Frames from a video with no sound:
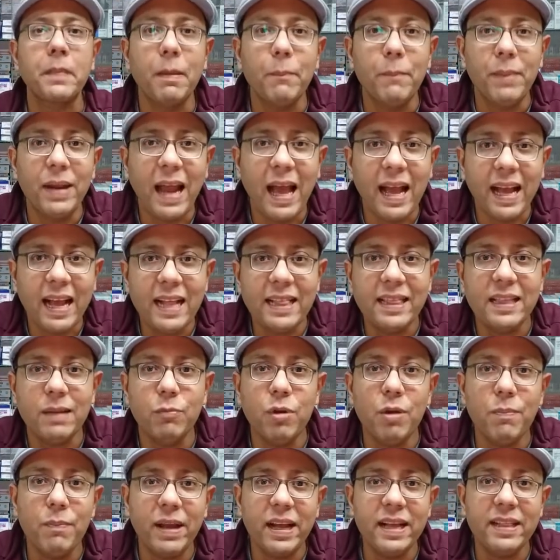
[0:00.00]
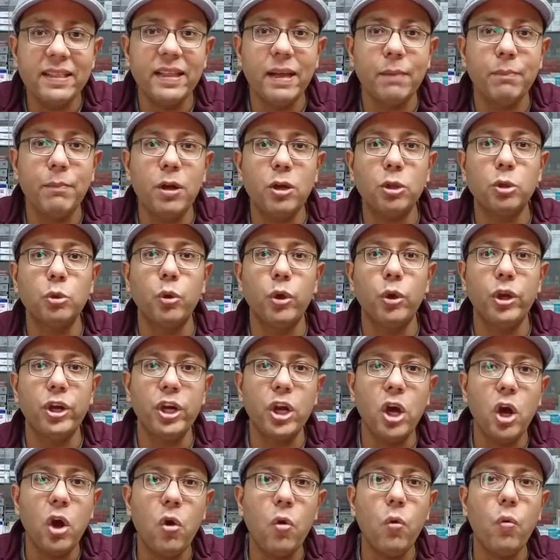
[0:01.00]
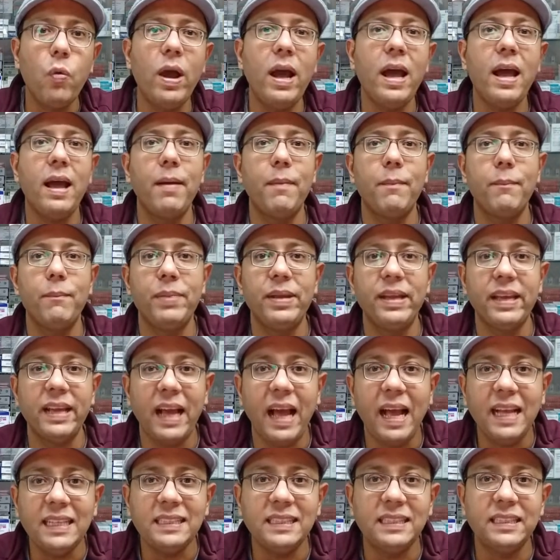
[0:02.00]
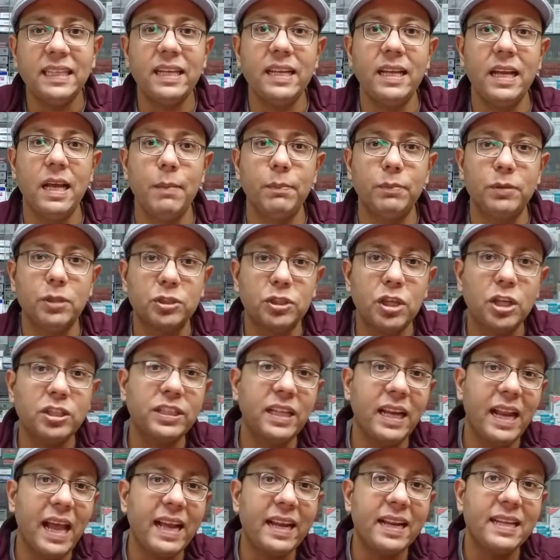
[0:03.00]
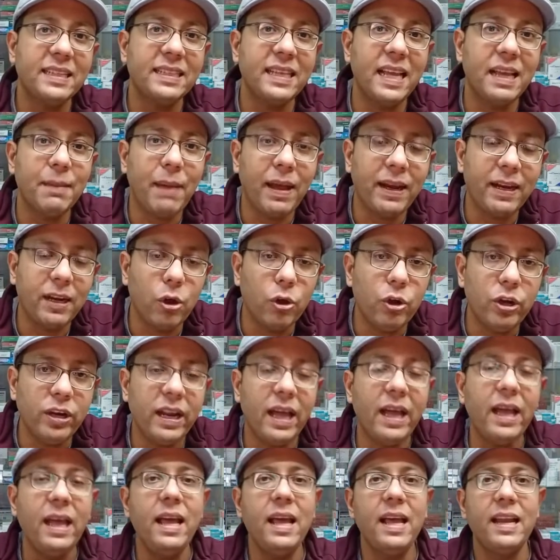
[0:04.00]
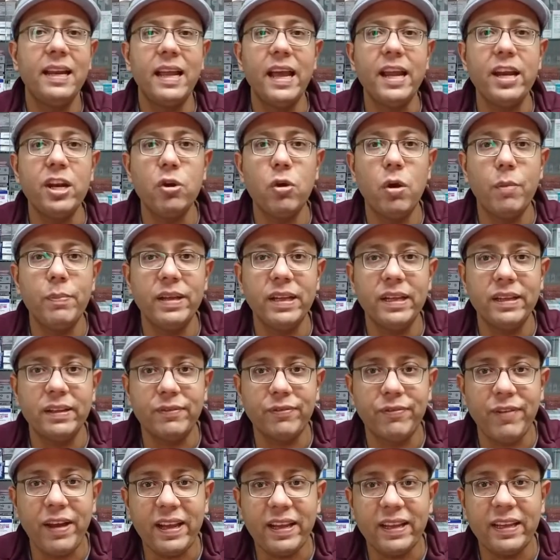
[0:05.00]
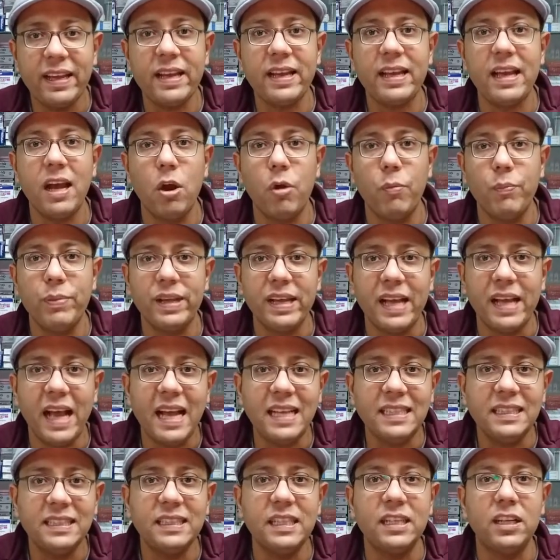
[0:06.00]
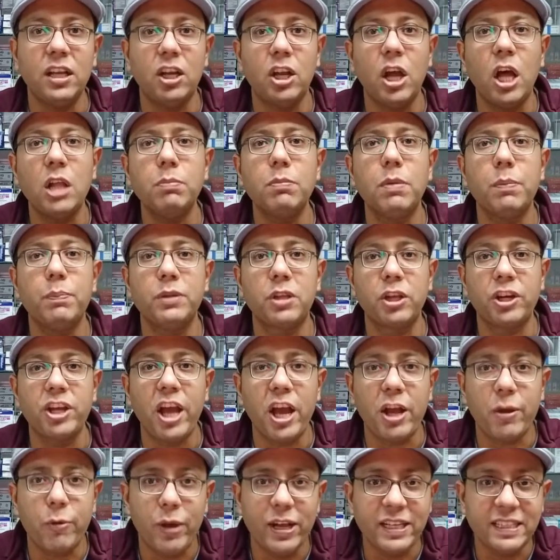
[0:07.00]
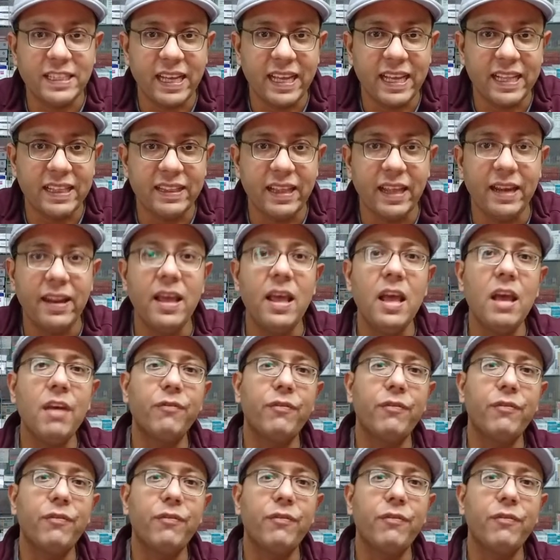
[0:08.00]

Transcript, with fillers: من الحاجات المهمه جدا برضو ان هو بيحسن امتصاص الاكل زي ما احنا قلنا لان هو بيفكك او بيحسن الهضم بطريقه كويسه جدا